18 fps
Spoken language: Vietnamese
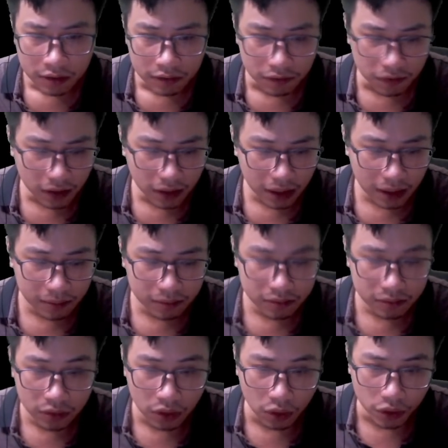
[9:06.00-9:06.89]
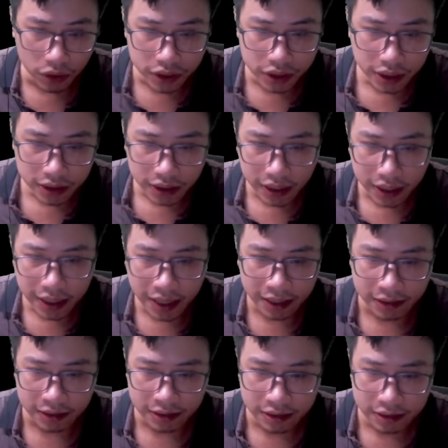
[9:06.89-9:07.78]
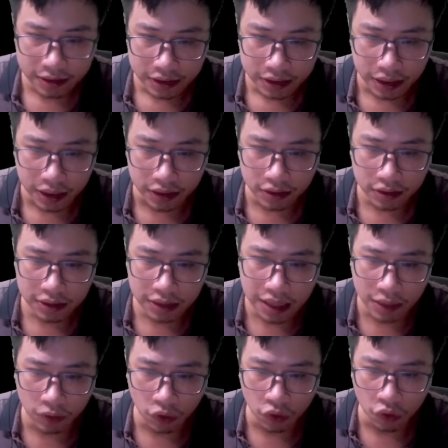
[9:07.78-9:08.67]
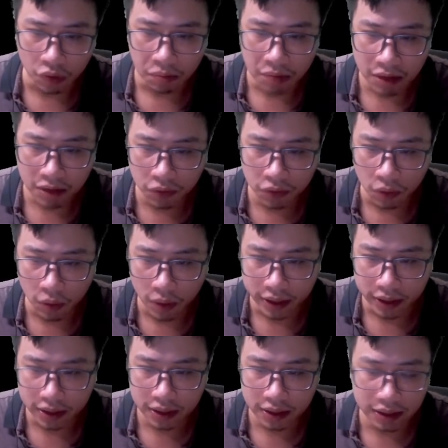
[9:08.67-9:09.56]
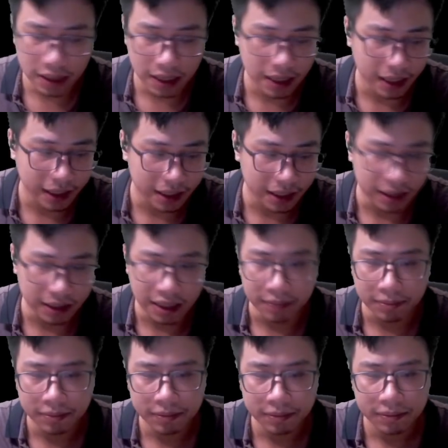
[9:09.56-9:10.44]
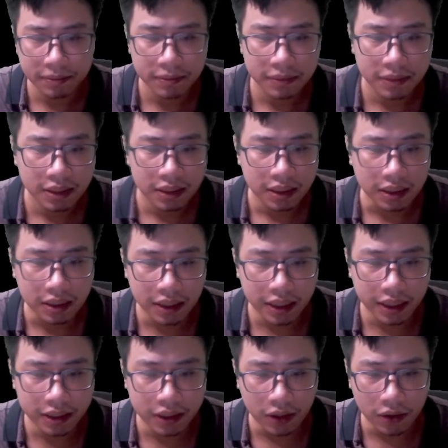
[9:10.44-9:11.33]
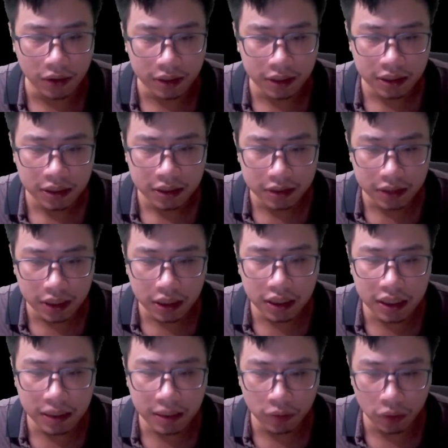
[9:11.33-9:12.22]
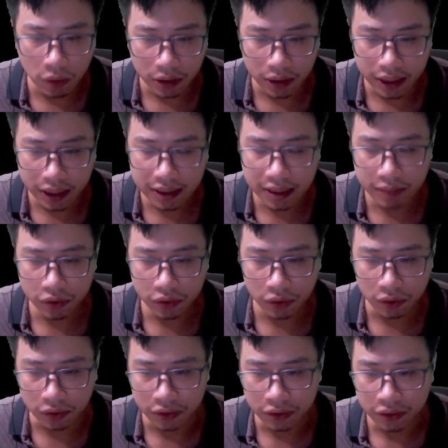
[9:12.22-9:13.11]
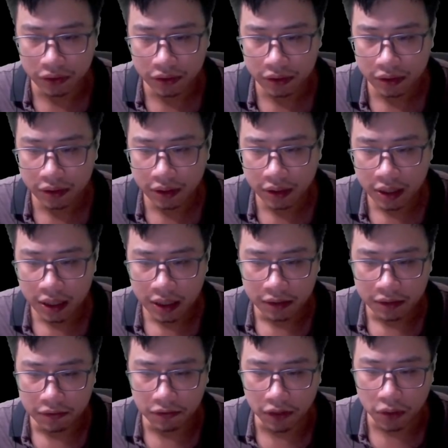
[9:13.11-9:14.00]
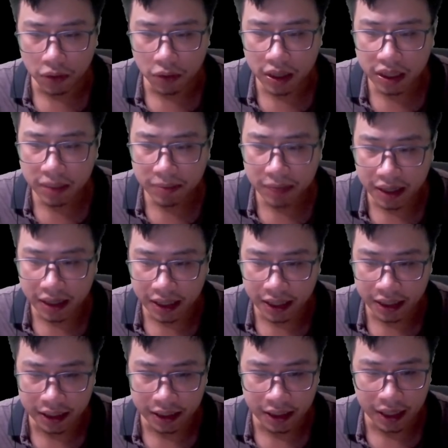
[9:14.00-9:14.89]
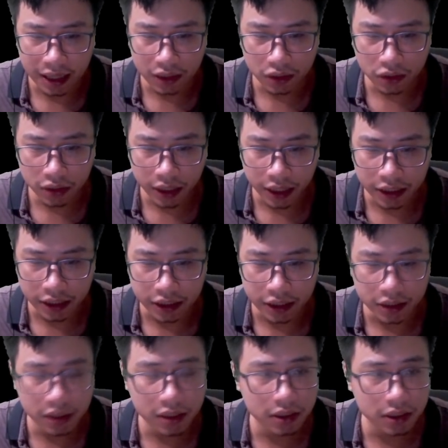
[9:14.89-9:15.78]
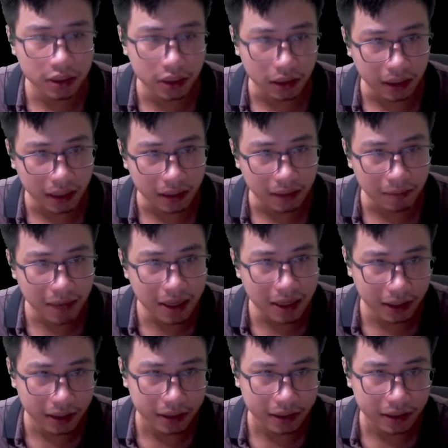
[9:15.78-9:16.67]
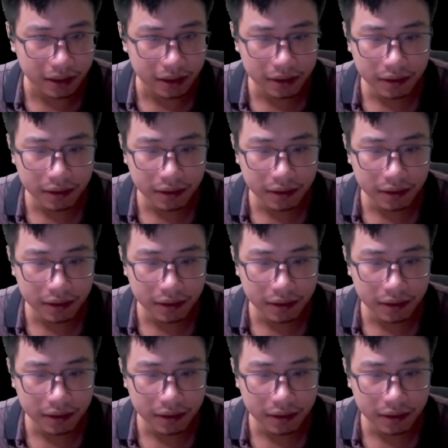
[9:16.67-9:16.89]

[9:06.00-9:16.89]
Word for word: Vương Lâm ngồi trên tế đàn, khí tức đạo cổ bao phủ ngoài thân càng ngày càng đậm, nghênh đón nhất kiếp của đệ tam tồn. Vượt qua kiếp nạn này, hắn có thể chính thức trở thành bát tinh.